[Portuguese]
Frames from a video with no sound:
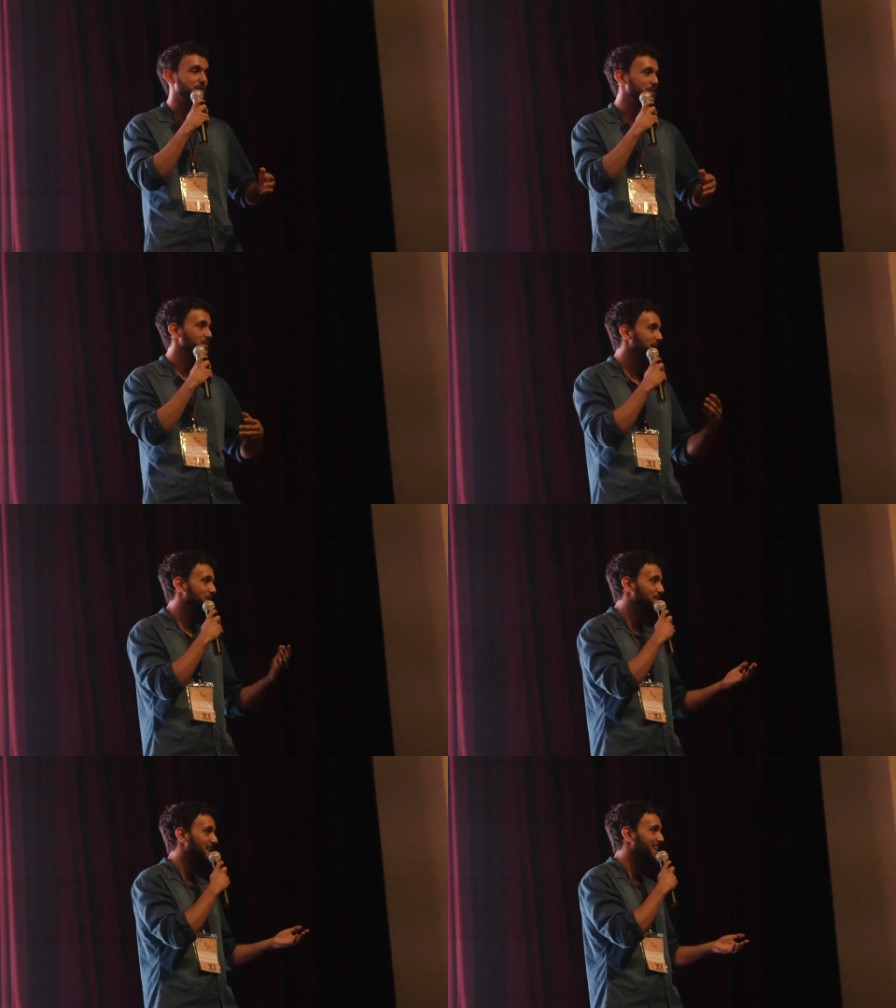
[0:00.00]
falando que era
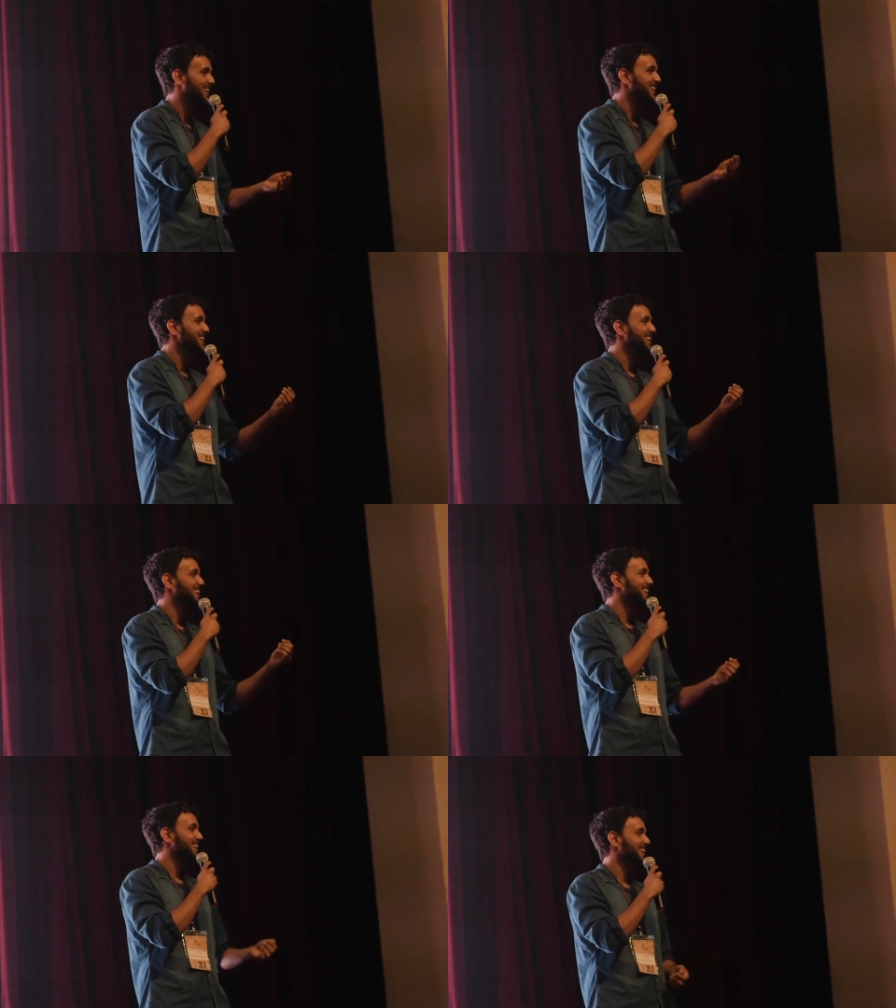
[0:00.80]
uma
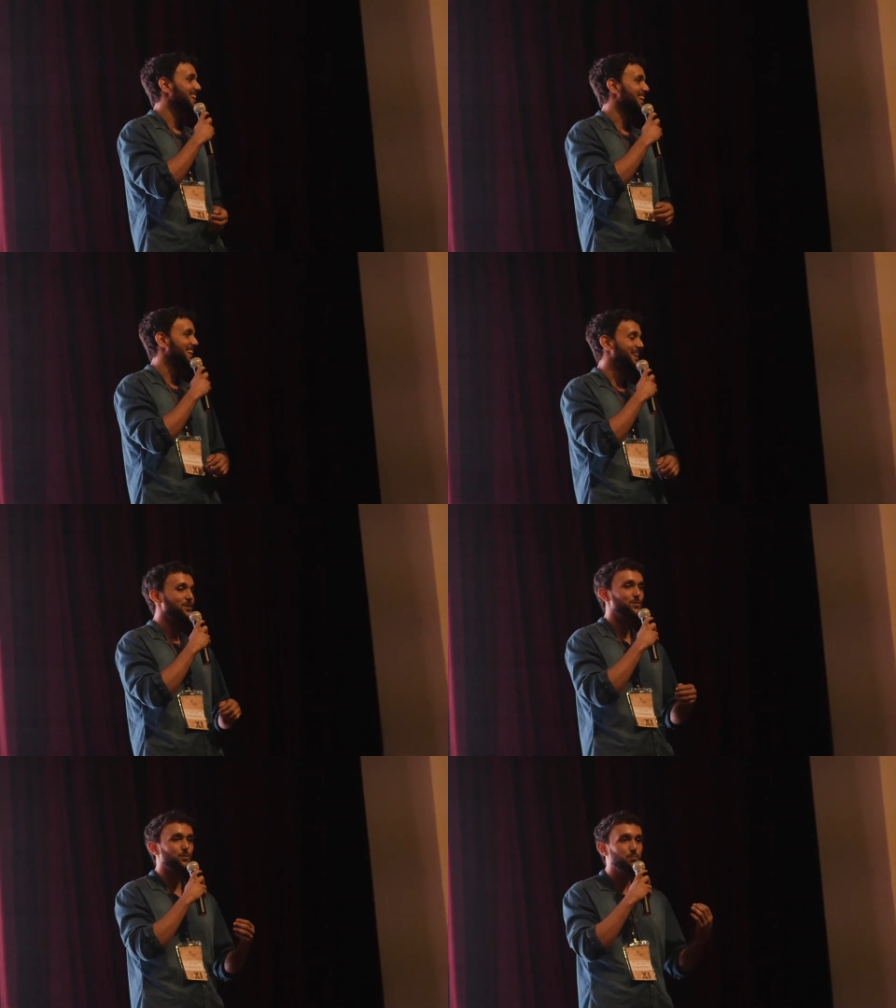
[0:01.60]
é,
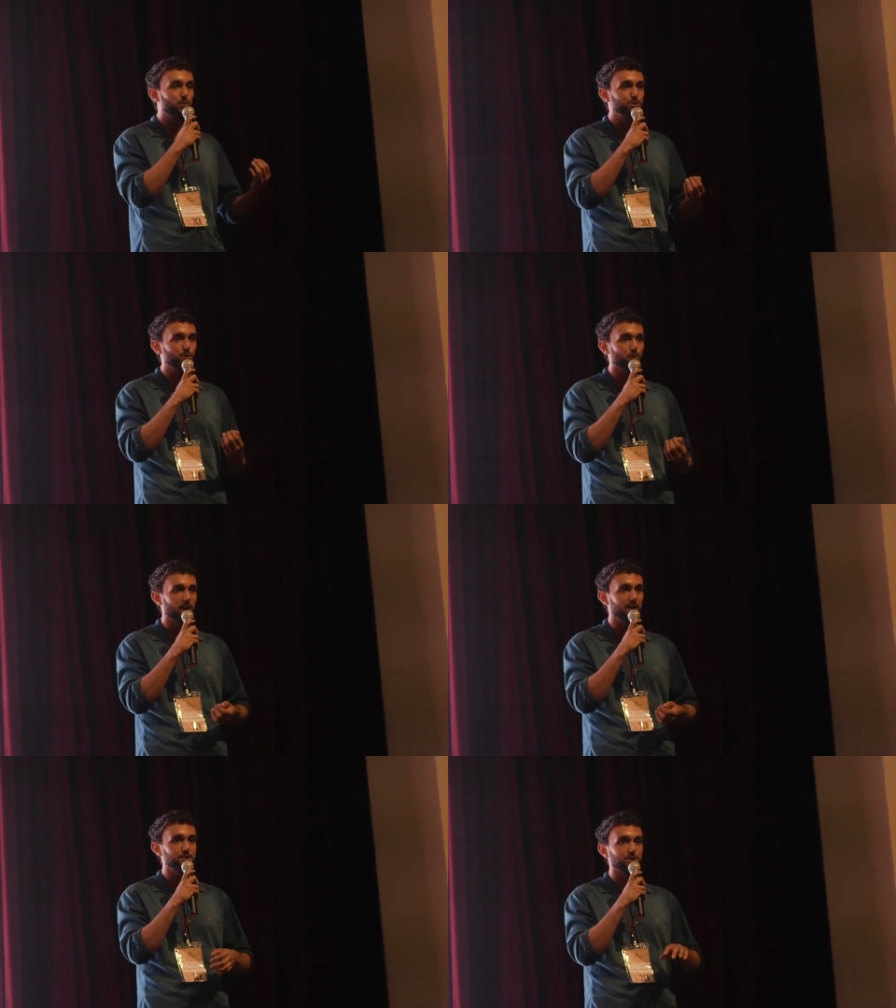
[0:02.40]
um bom
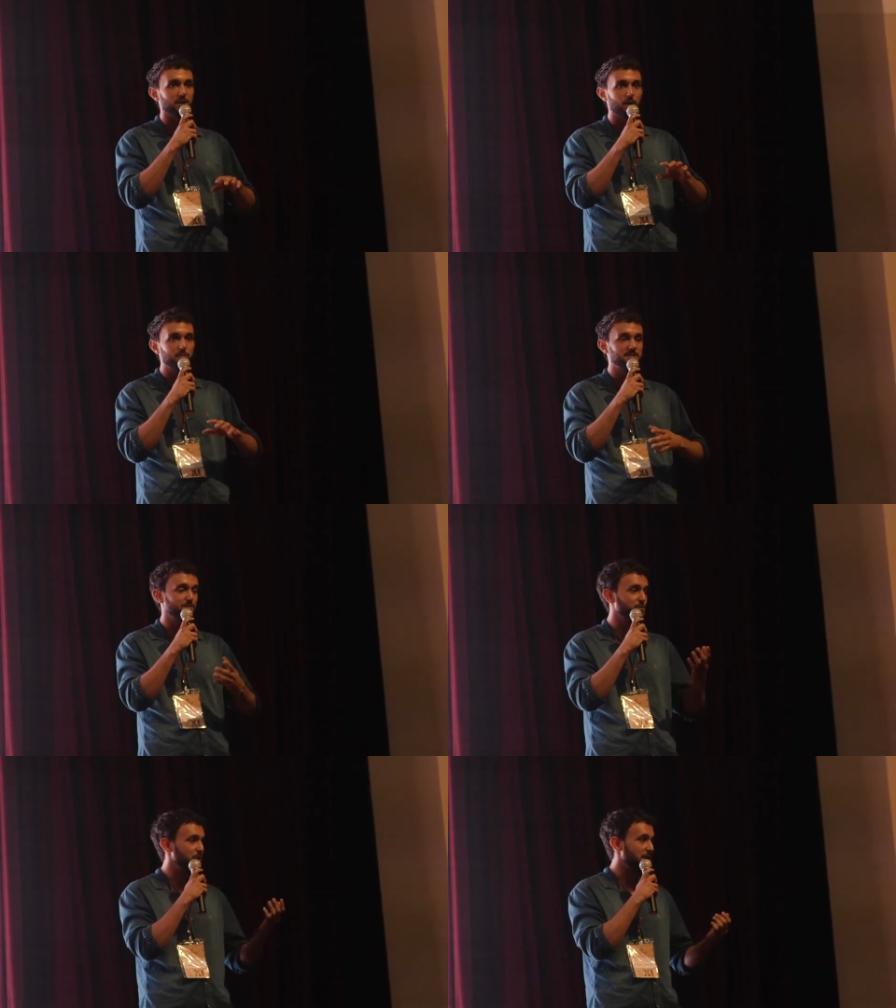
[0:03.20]
chocolate é uma
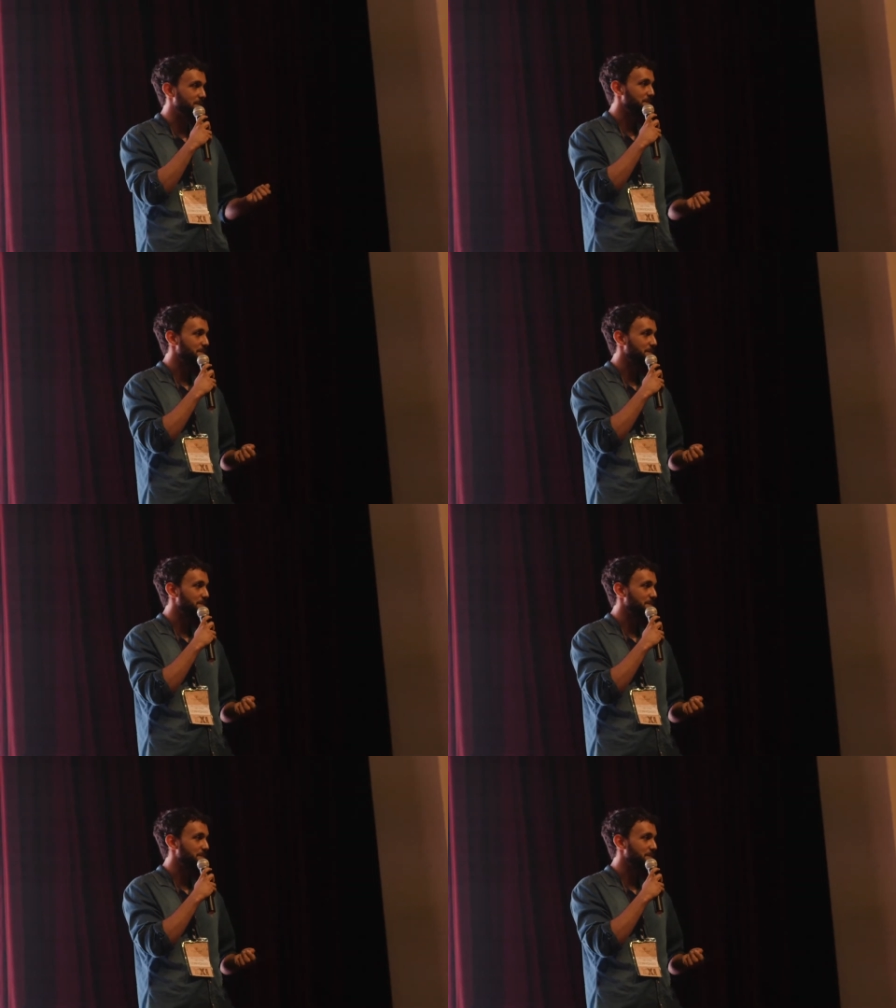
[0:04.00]
sinfonia.